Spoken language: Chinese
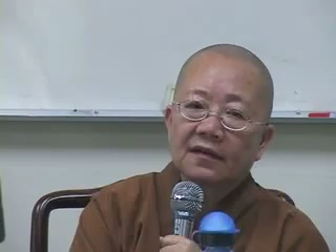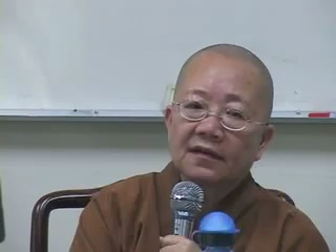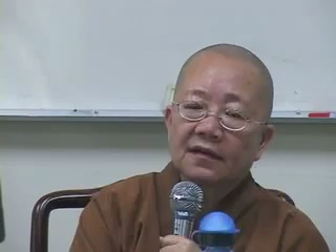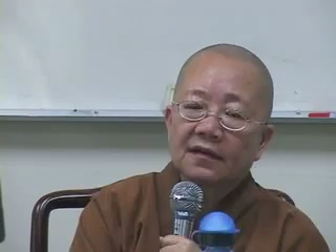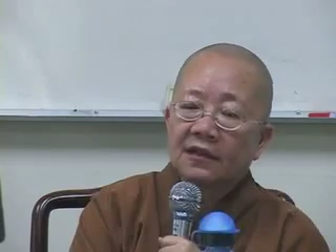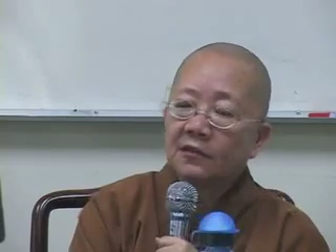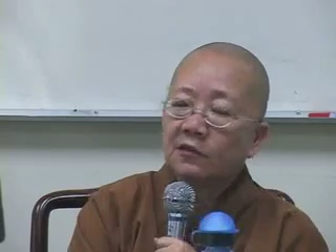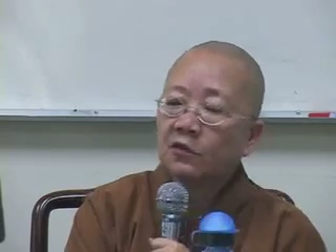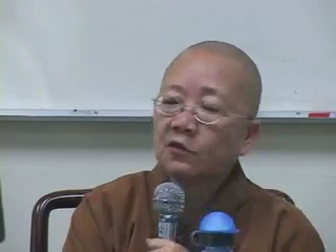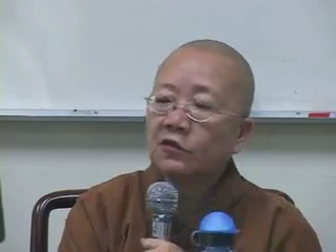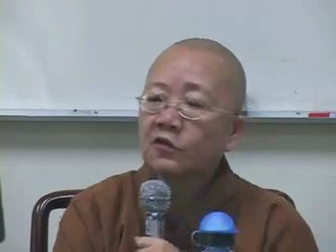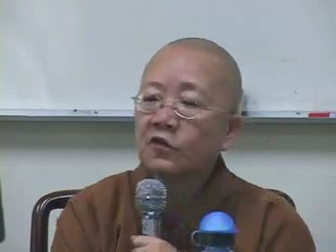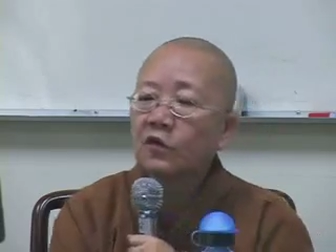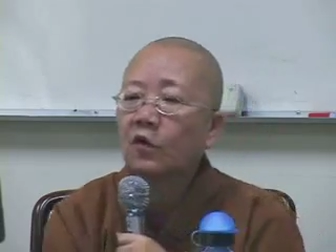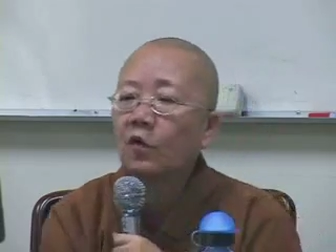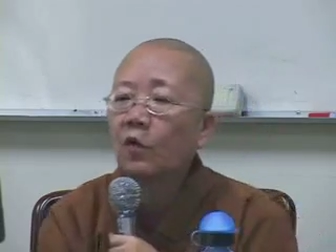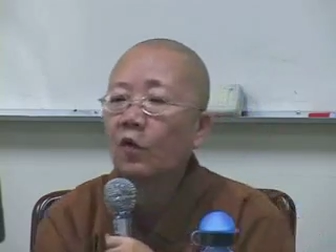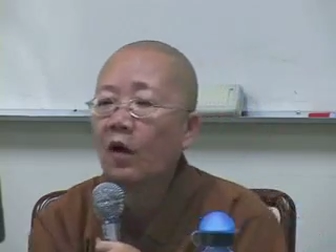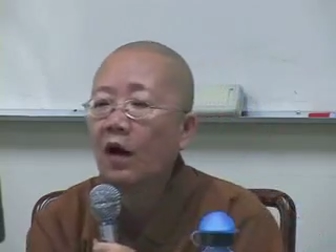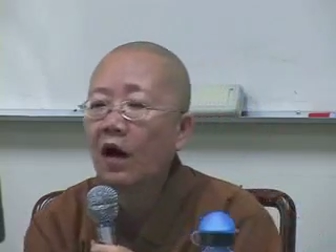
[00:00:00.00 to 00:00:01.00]
你会问说
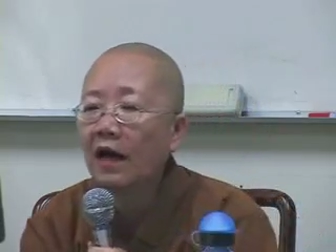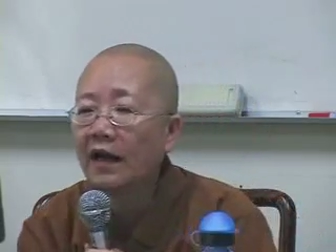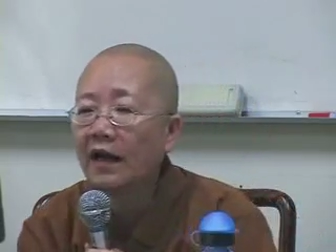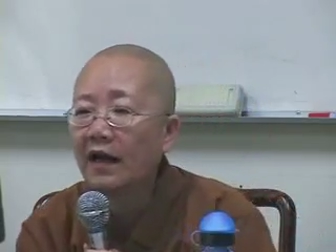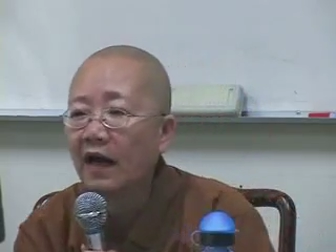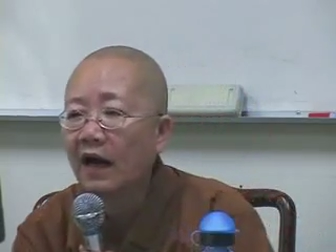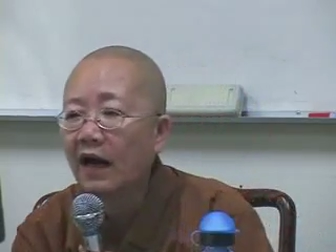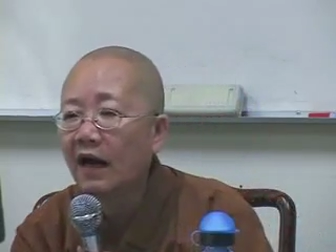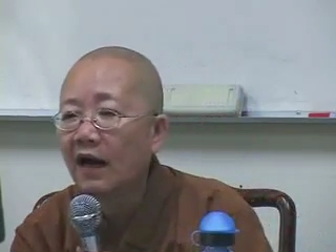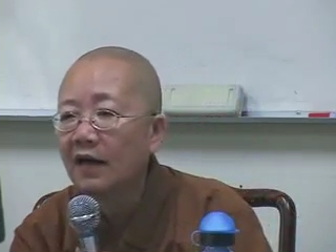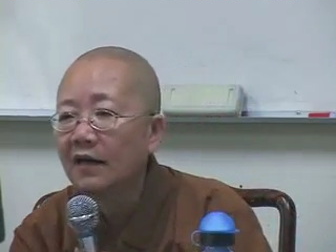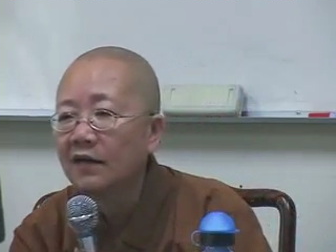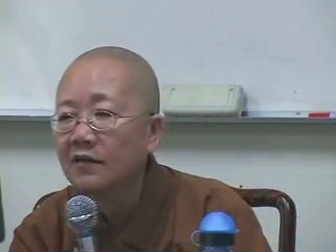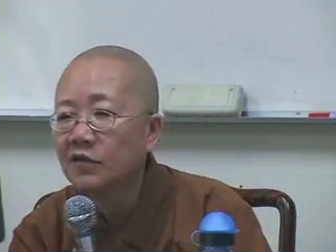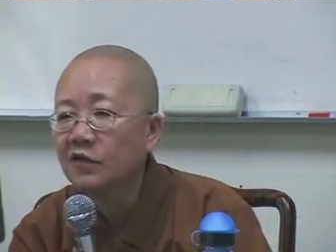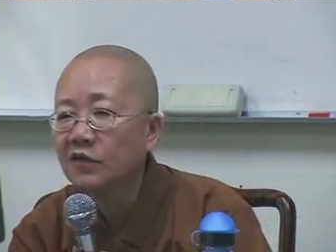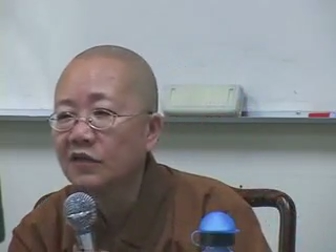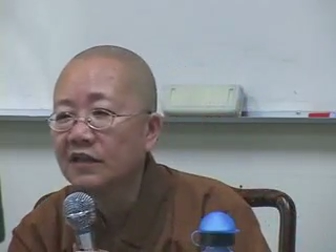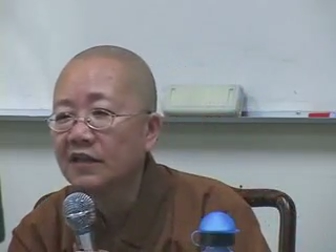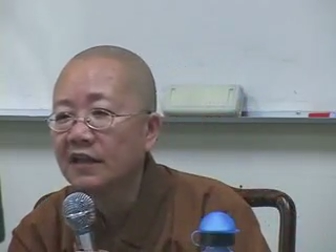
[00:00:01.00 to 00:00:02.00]
花呀，
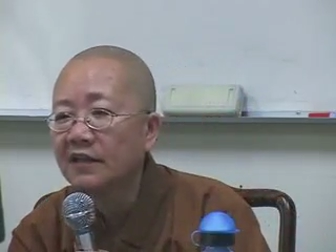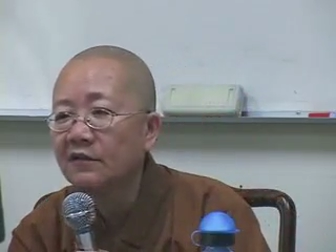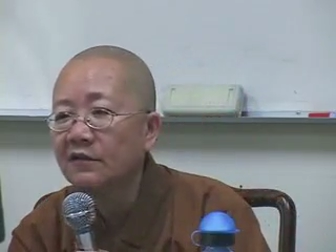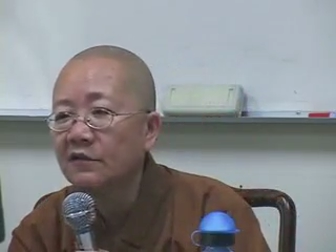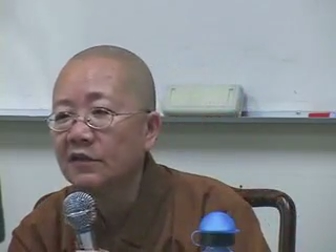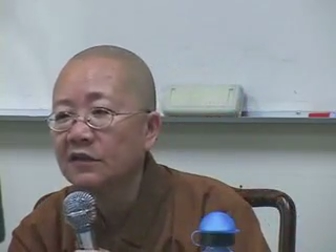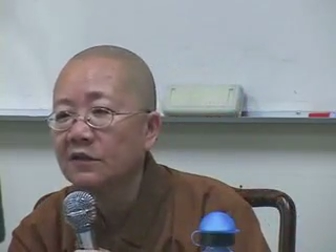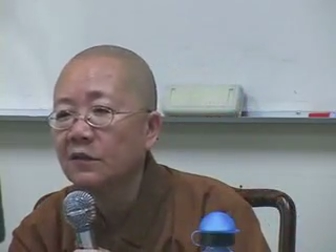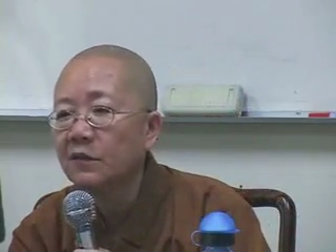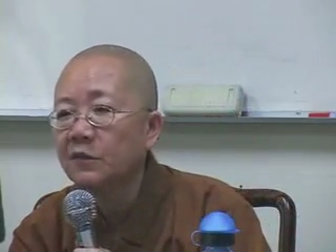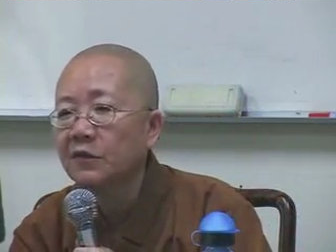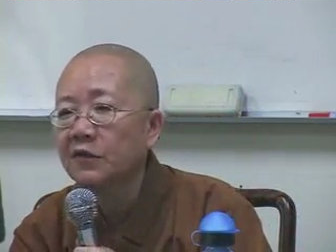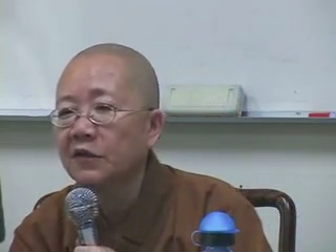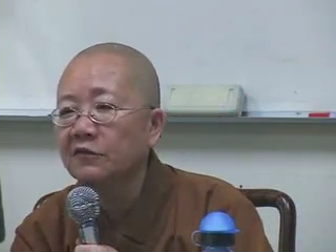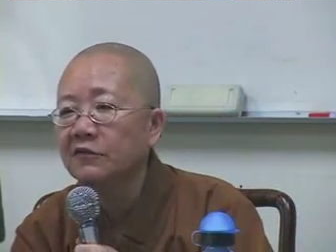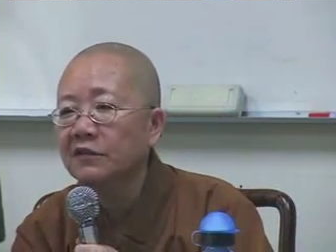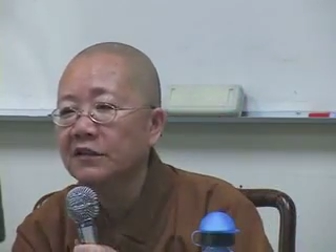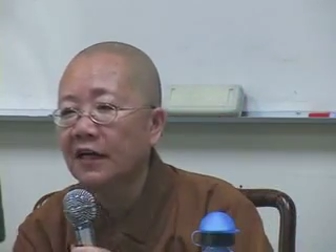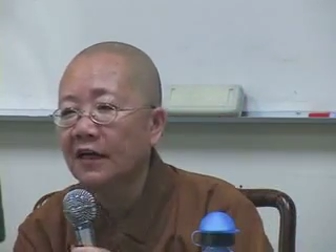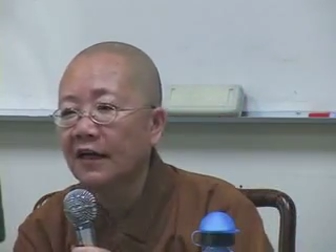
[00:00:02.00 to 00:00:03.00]
春天为什么不
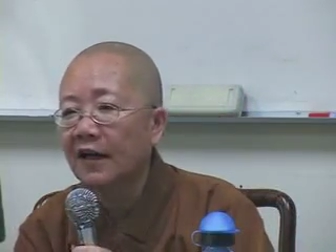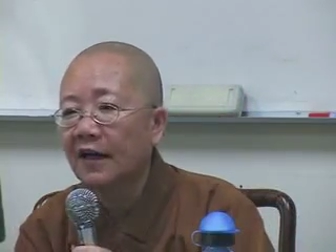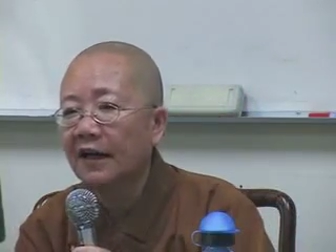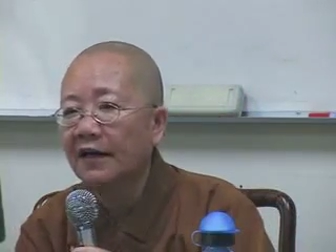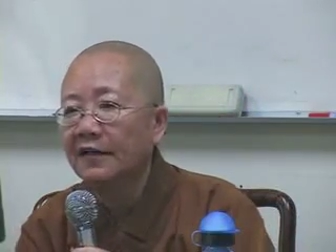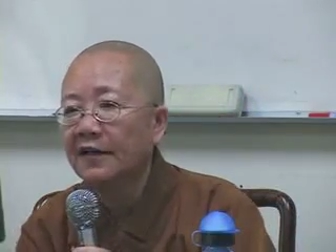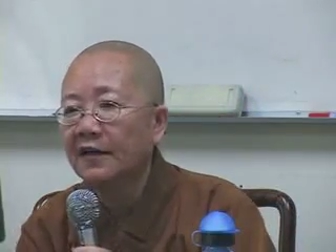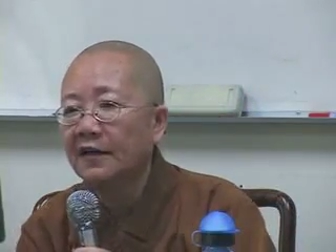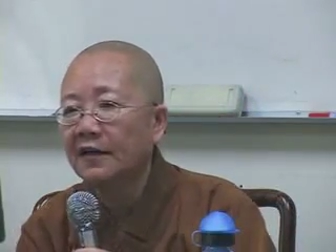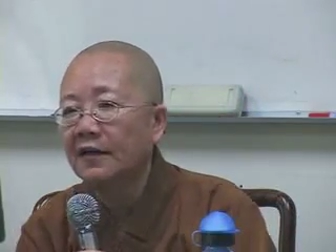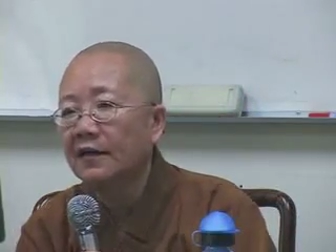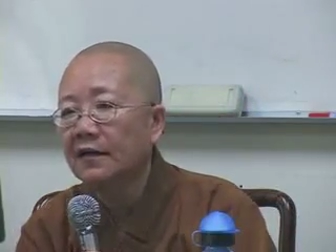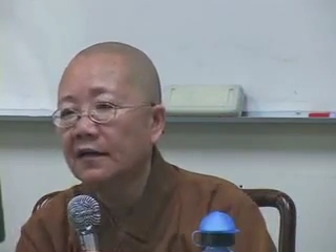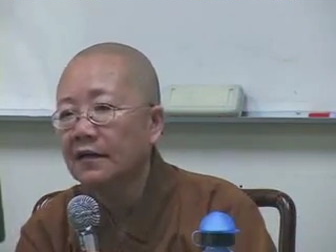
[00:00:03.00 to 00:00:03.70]
留下来呢？